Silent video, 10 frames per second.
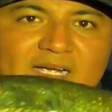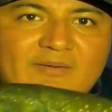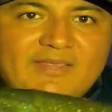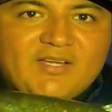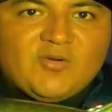o
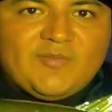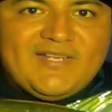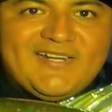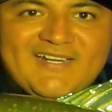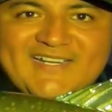acaba de
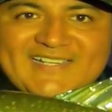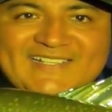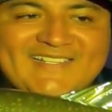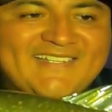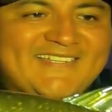comer
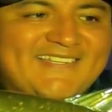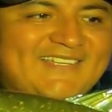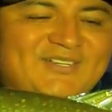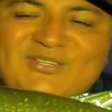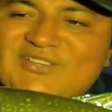
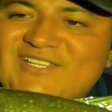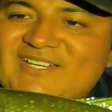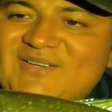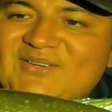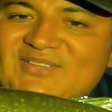o
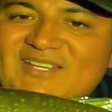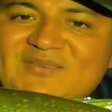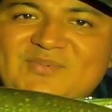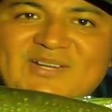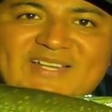tiene, o
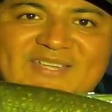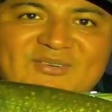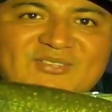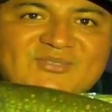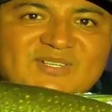tiene por
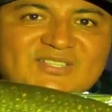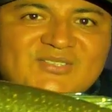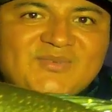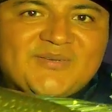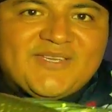aquí unos
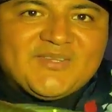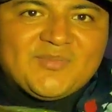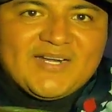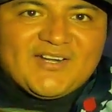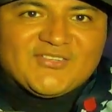cuantos
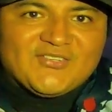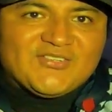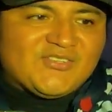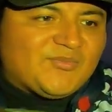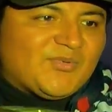bebés para
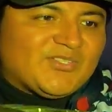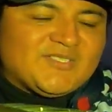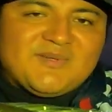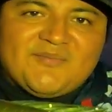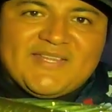nosotros
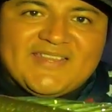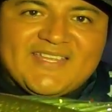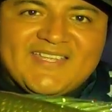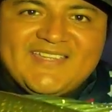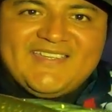
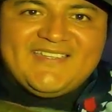próximamente.